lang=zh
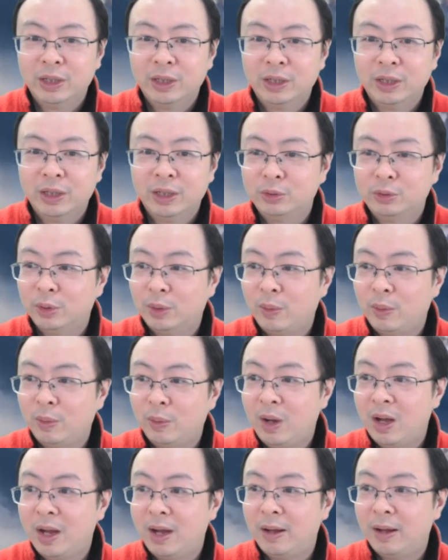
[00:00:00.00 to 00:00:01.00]
都说
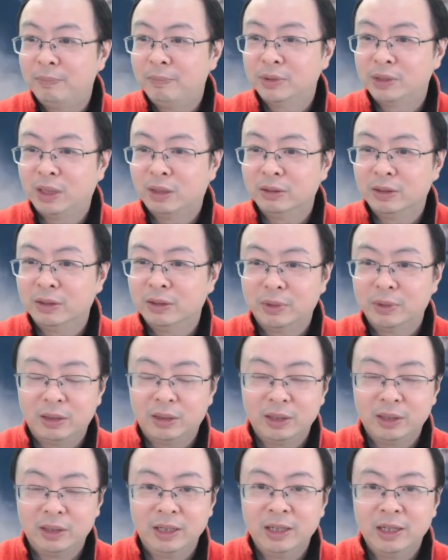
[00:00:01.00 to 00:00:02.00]
哇，不少人不少
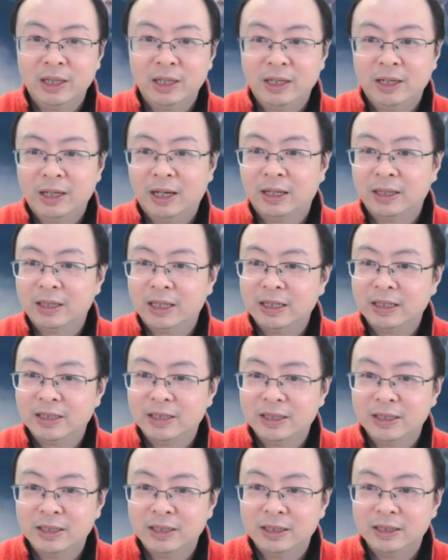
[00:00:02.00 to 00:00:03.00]
人啊，但
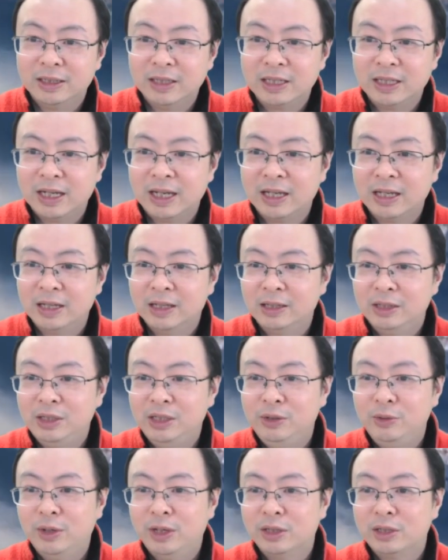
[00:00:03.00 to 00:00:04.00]
是人家
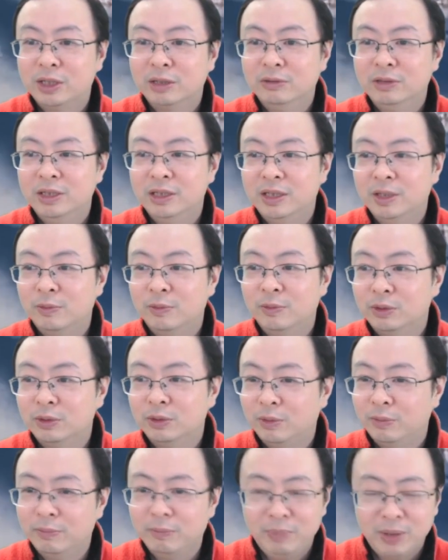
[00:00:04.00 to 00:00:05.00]
医院熟悉情况
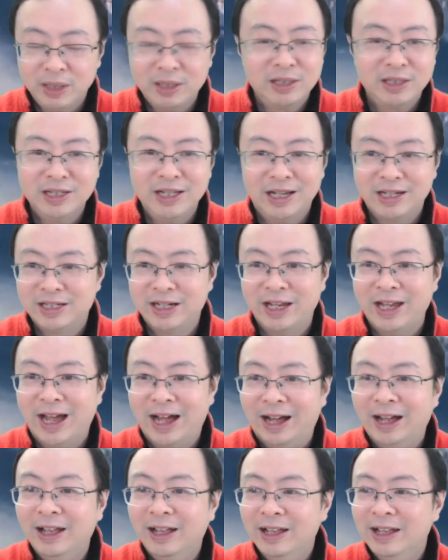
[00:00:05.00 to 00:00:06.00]
说，我们平时也这
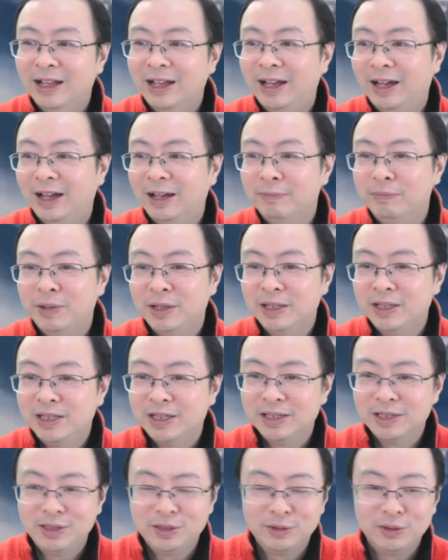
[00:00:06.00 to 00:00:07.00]
样啊，平
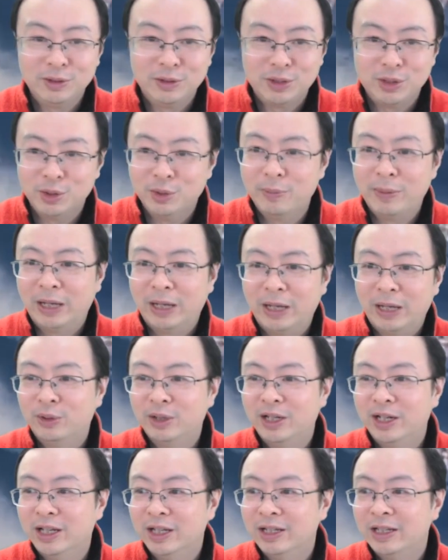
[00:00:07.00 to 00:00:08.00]
时就有九百多
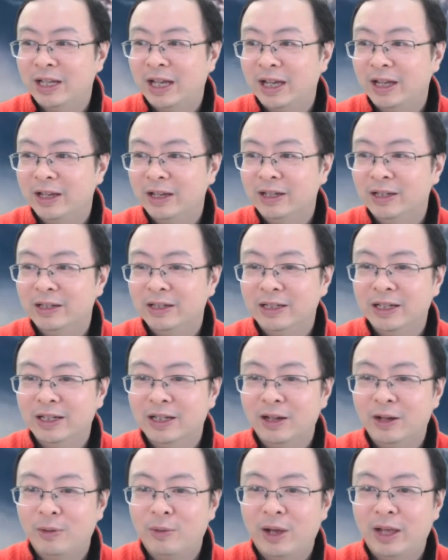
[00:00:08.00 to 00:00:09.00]
人来这
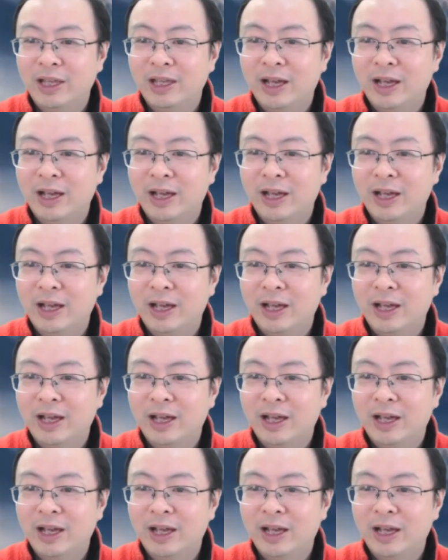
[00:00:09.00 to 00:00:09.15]
个换